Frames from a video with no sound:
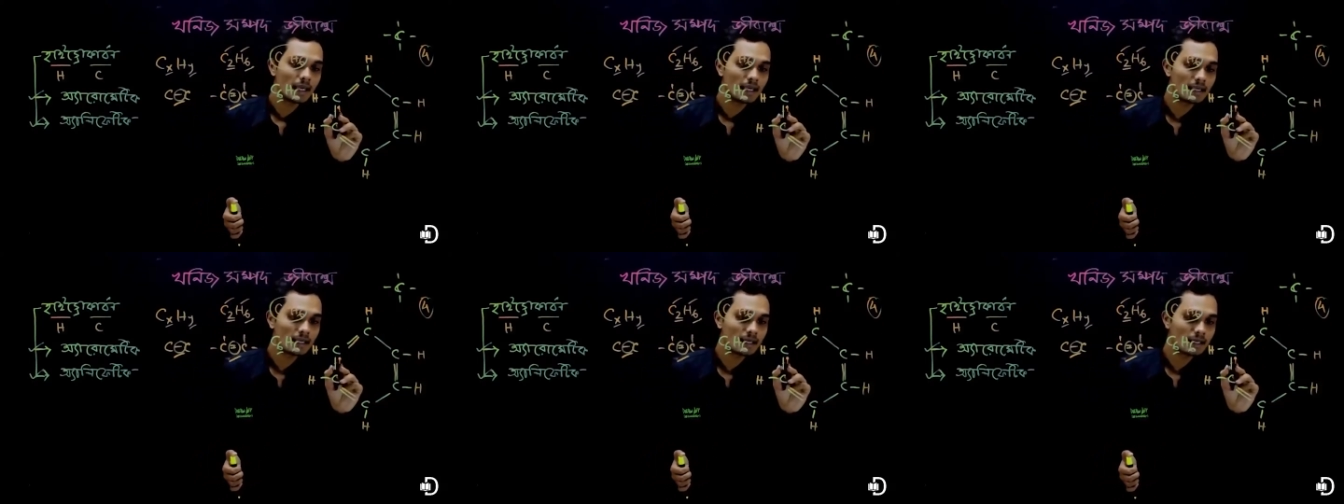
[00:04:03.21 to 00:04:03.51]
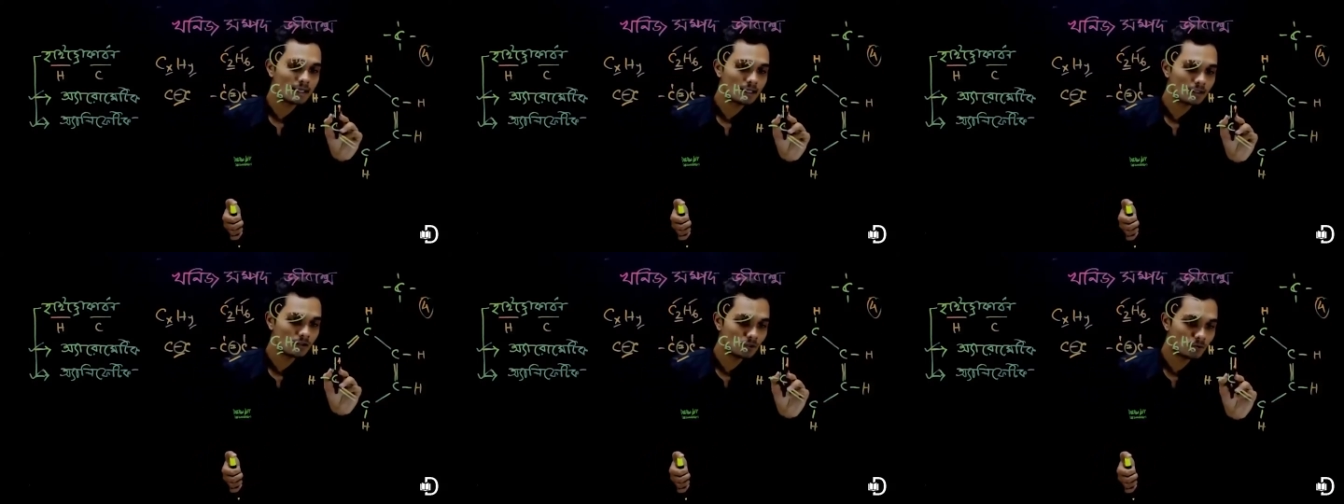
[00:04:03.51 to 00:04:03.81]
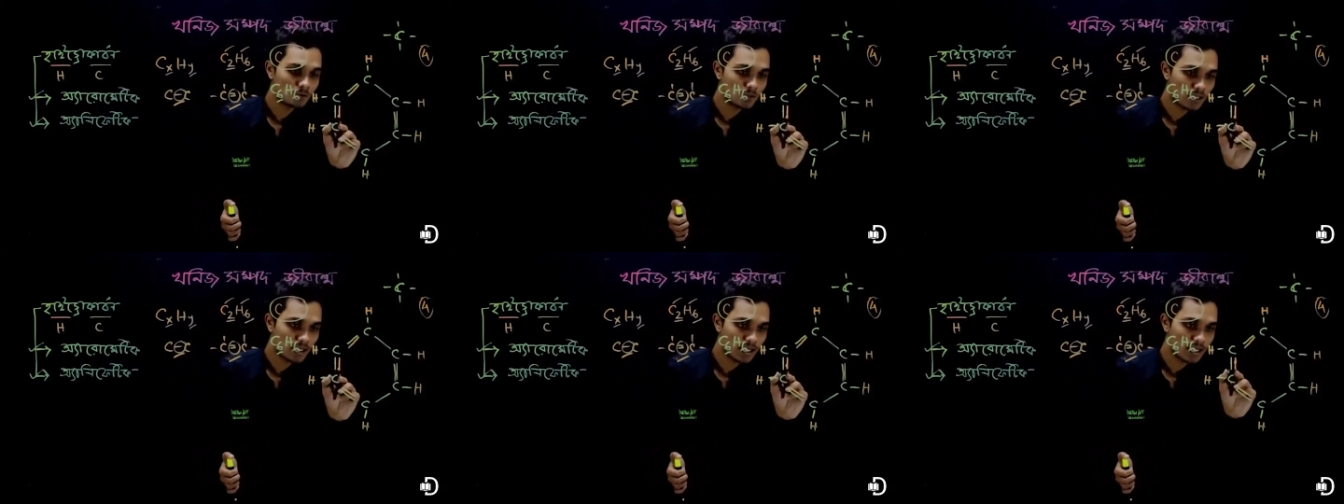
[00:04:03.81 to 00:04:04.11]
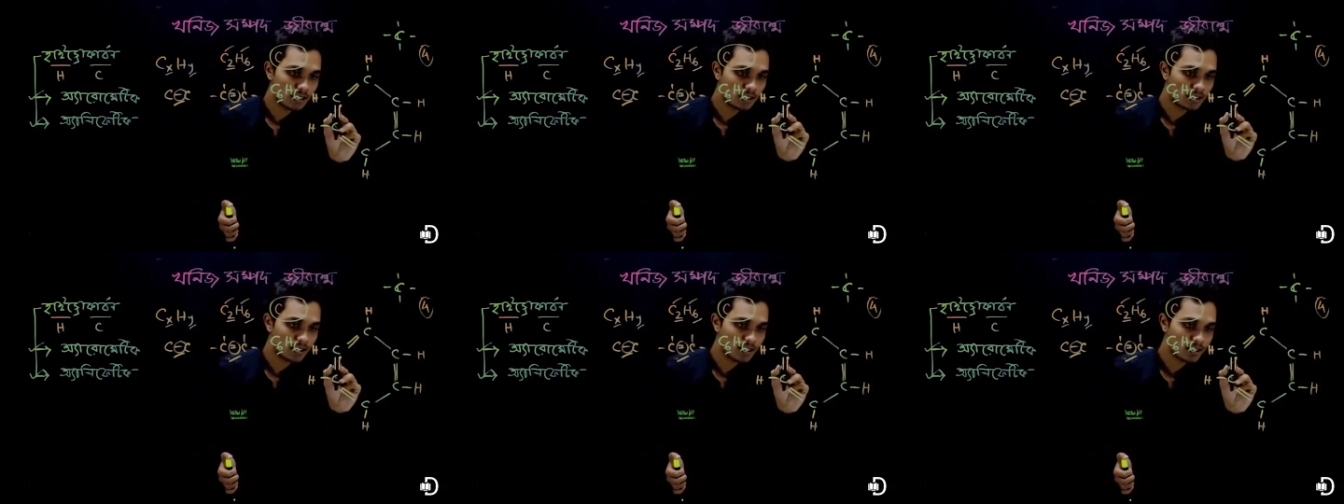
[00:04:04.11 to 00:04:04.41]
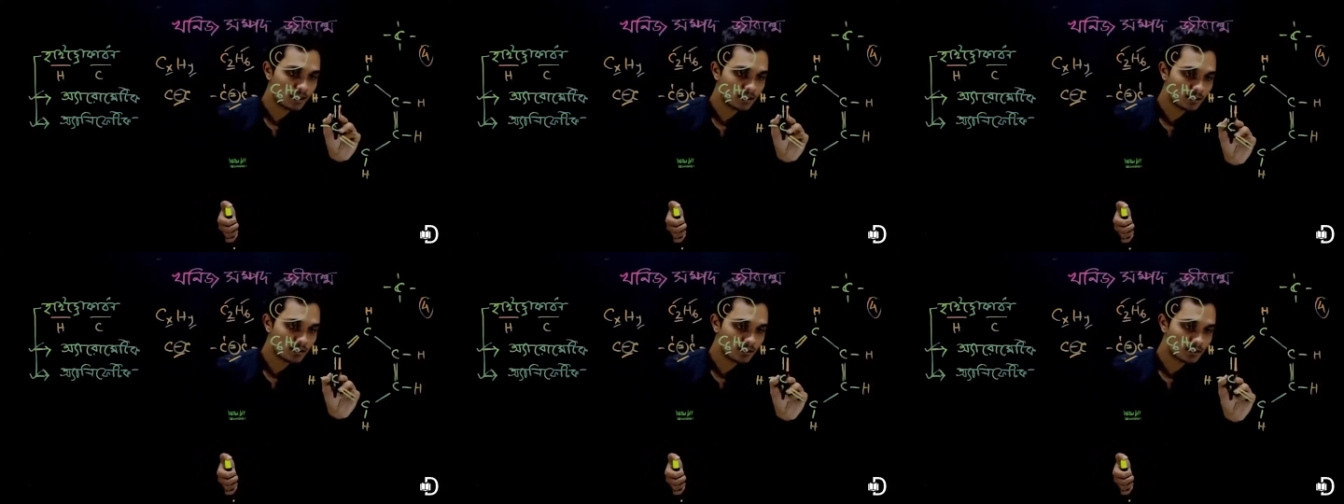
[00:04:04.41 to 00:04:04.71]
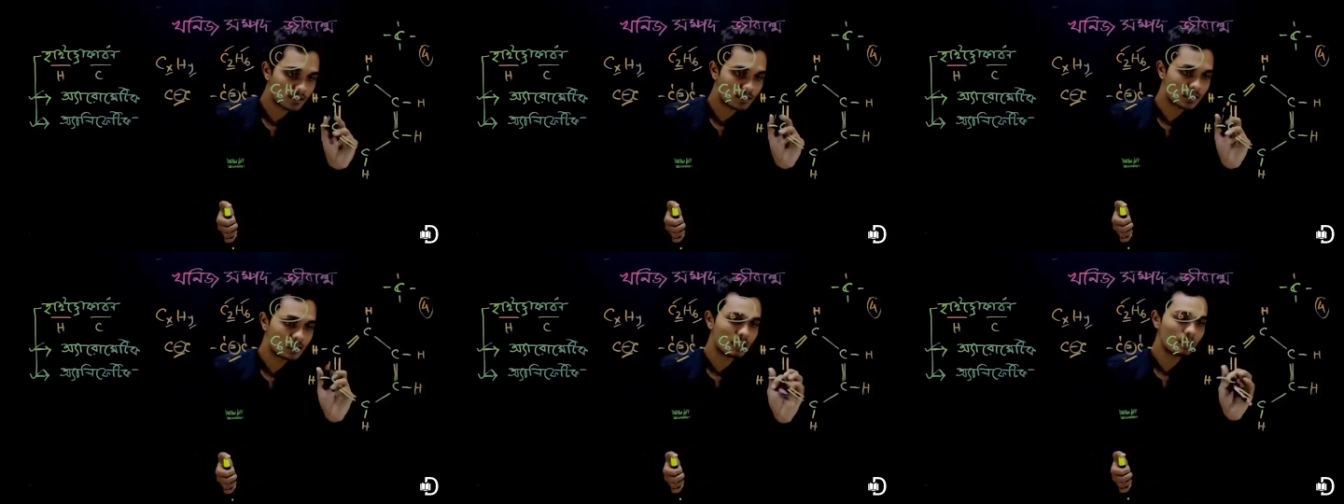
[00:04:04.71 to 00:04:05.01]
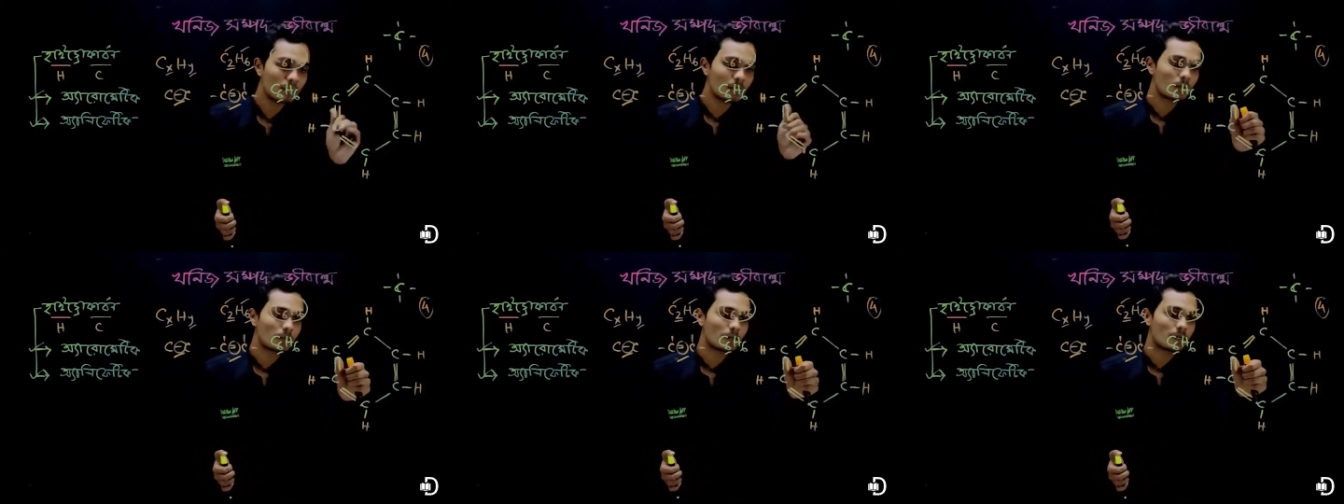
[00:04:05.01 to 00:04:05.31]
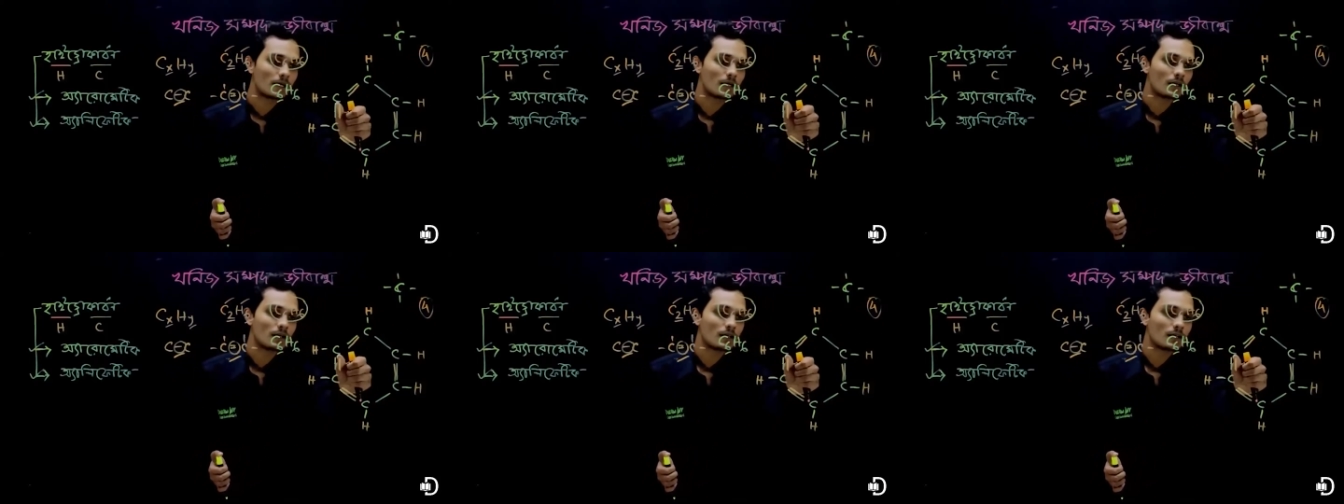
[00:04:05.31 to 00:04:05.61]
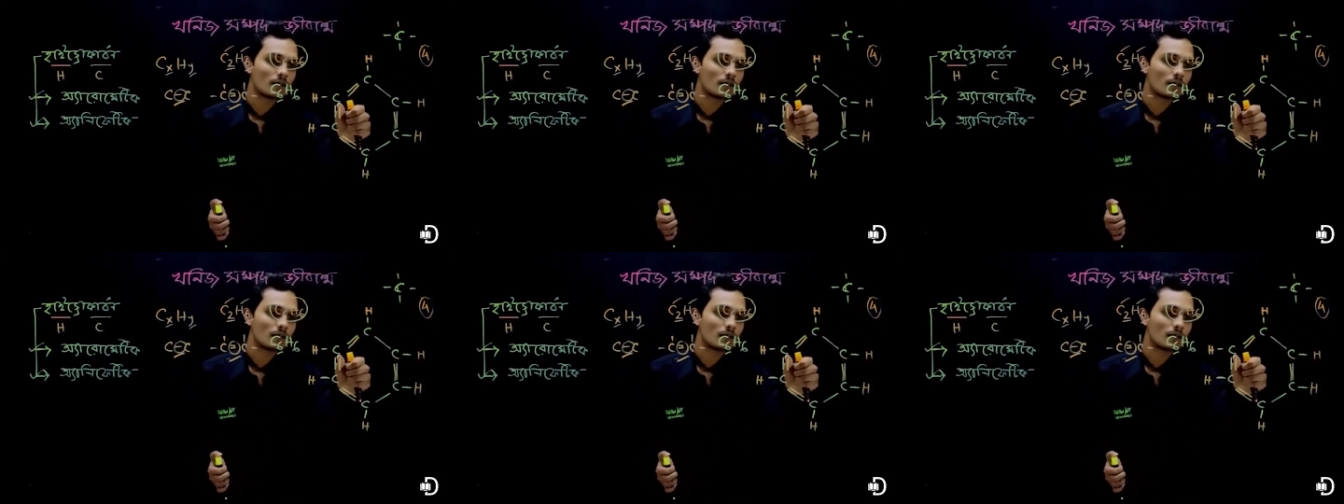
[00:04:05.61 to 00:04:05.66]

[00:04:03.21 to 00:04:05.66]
এইখানে তুমি এইটা দিতে পারবে না